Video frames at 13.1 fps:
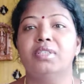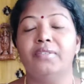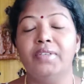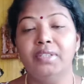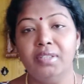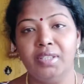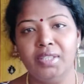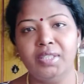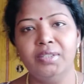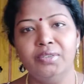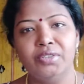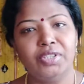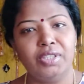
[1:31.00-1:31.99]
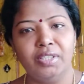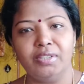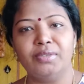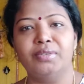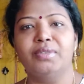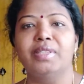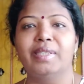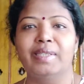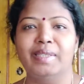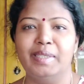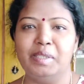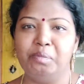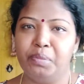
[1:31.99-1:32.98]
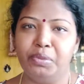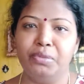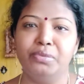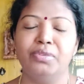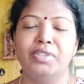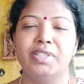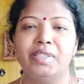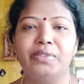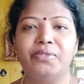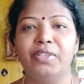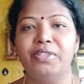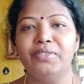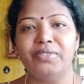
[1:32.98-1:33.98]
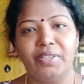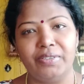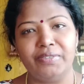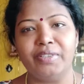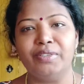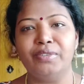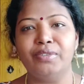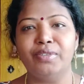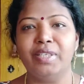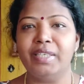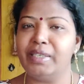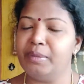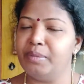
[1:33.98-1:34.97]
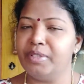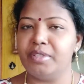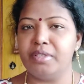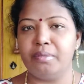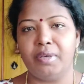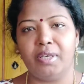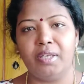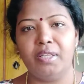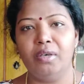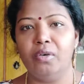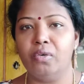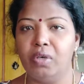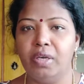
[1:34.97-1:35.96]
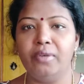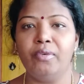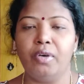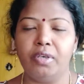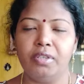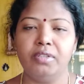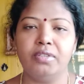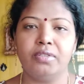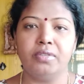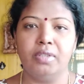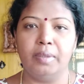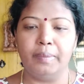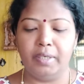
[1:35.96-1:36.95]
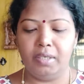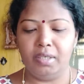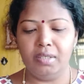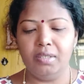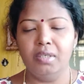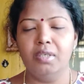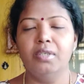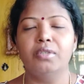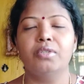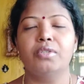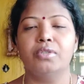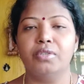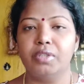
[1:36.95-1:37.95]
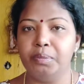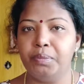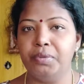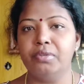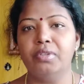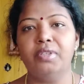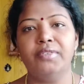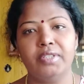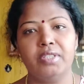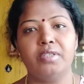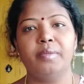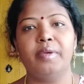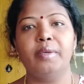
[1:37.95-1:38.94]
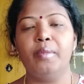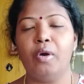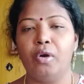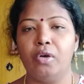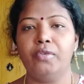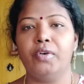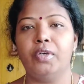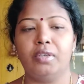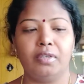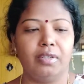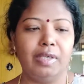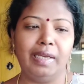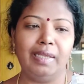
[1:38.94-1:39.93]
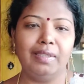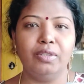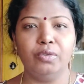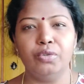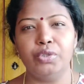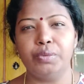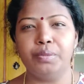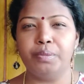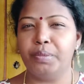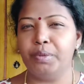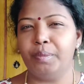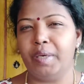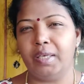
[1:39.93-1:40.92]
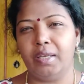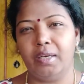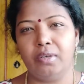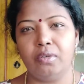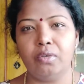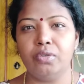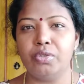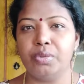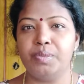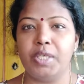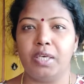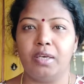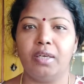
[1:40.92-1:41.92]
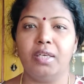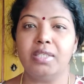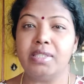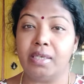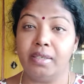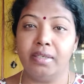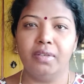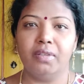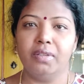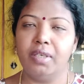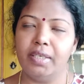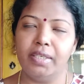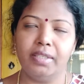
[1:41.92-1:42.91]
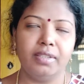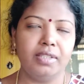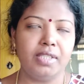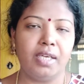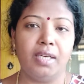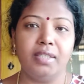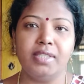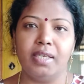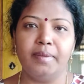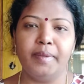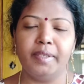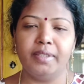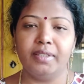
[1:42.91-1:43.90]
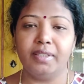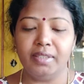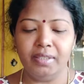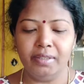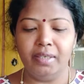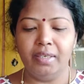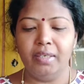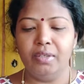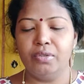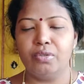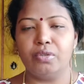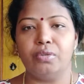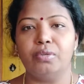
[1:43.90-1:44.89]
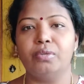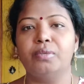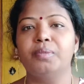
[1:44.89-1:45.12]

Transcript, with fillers: సెవెన్ థర్టీ నుంచి నాకు ఇప్పుడు సిక్స్ ఫార్టీ ఫైవ్ వరకు కూడా ఎంటీ స్టమక్ కదా ఓన్లీ వాటర్ తీసుకున్నాం కనుక సో ఇప్పుడు కూడా ఫస్ట్ మనం హాట్ వాటర్ నేనైతే కొంచెం ఇప్పుడు మాకు ఎలా కొంచెం చల్లగా చలిగా ఉంది నైట్ అయితే చాలా చలి పెట్టింది సో